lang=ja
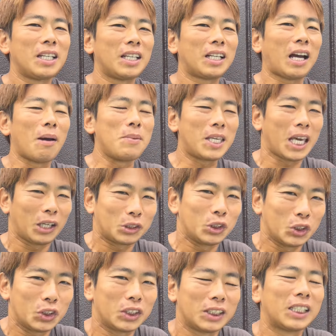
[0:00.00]
神
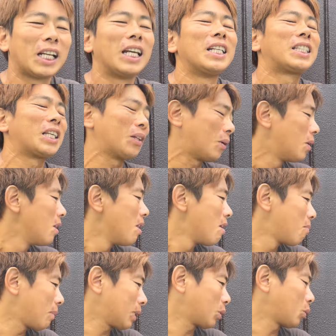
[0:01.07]
客じゃないですけど、
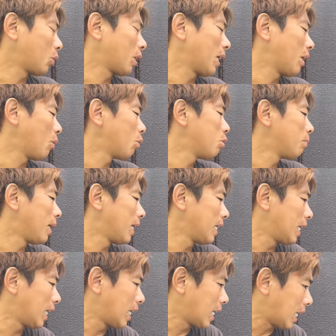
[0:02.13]
まあ、そこら辺を踏まえ
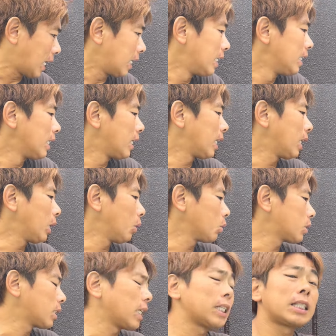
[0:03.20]
ながら、えー、お
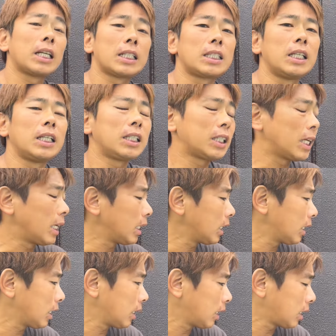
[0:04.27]
伝えさせていきた
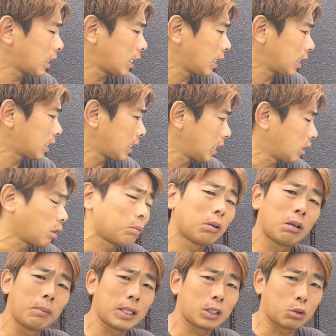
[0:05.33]
いいただきたいと
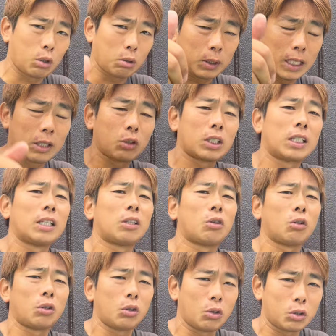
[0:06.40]
思います恋ンとチャンネル
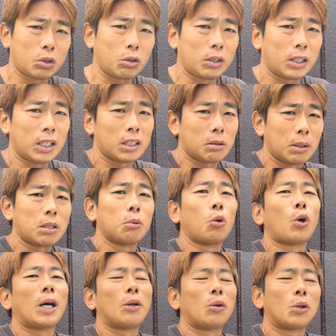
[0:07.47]
登録よろしくお願いします
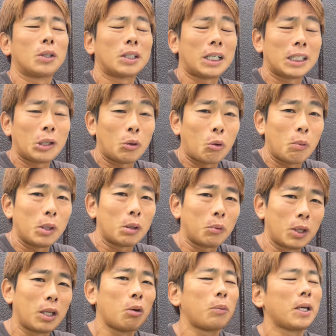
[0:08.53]
他の方のコメントも
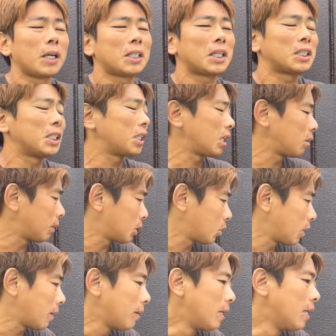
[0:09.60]
ね読み上げさせていただきます
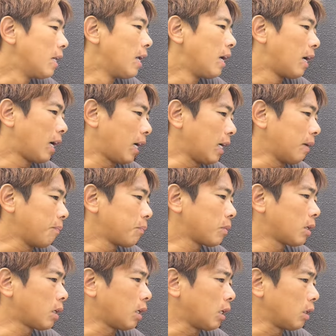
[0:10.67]
のではい
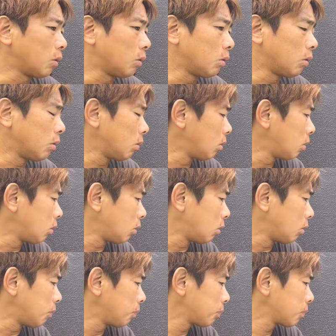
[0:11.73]
まああ
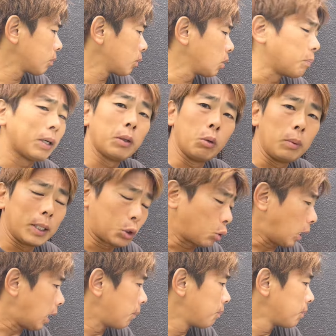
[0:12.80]
のー、まあ読みましょう
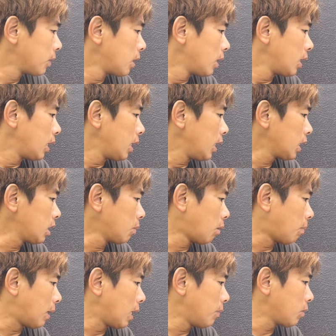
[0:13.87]
かいつも
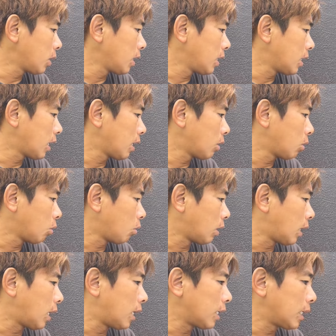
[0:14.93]
前向きになれる動
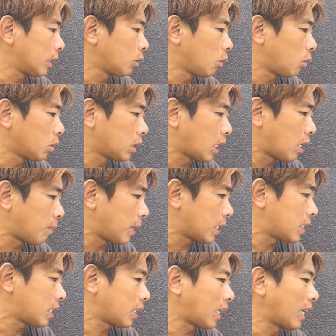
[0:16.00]
画ありがとうございま
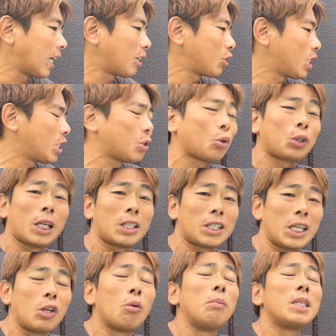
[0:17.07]
す。辛口上達
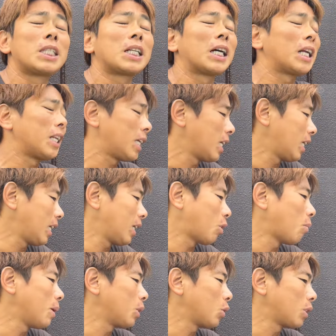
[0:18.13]
への道からね、えー、
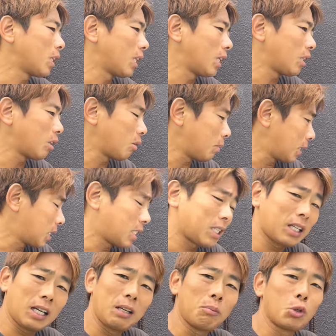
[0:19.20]
コメントいただいております。
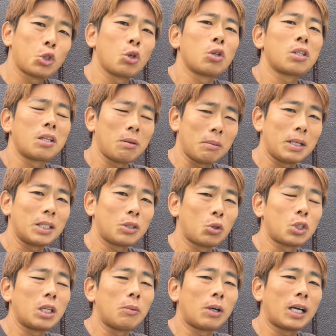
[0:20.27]
はい。もしよろしければ、そ
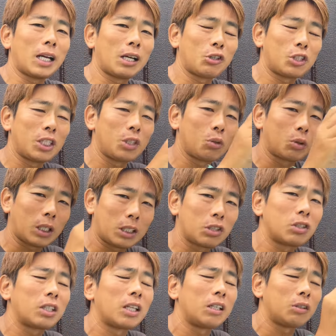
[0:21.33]
ちらも辛口上達っ
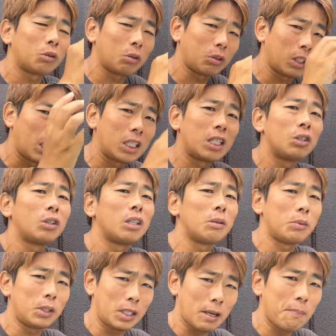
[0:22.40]
ていくと、テニシング
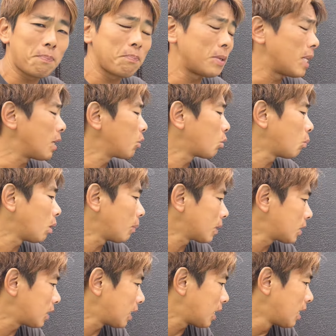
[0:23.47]
TV で見れると思いま
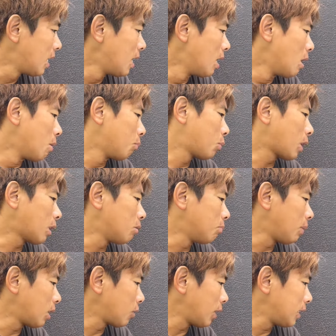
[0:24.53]
すので。ブラウン
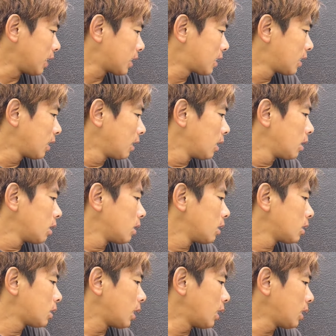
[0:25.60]
丸愛です。
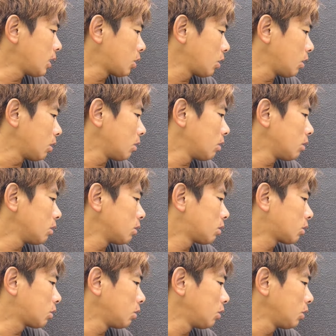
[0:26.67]
先日、
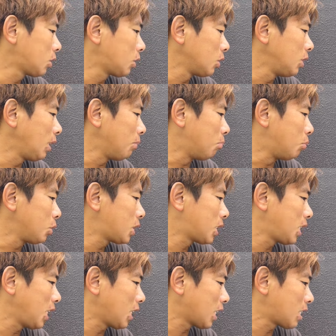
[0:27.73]
スクール中にブチ
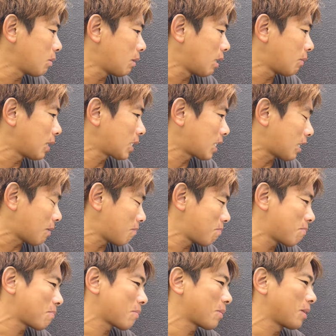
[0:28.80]
切れてしまいました。
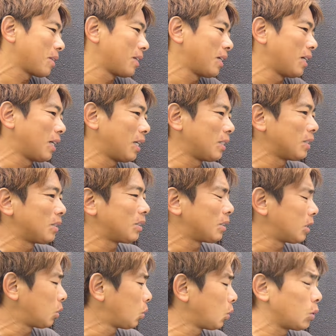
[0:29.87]
はい
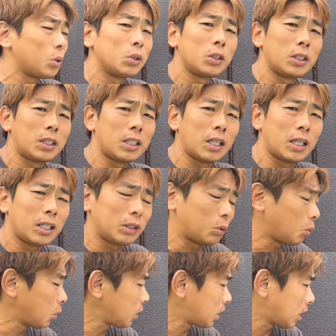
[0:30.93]
どういった
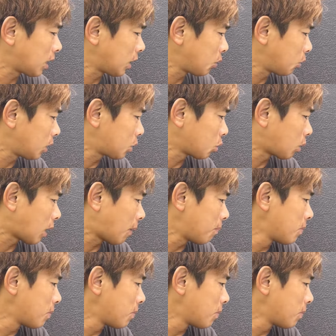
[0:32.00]
どういった内容でしょうか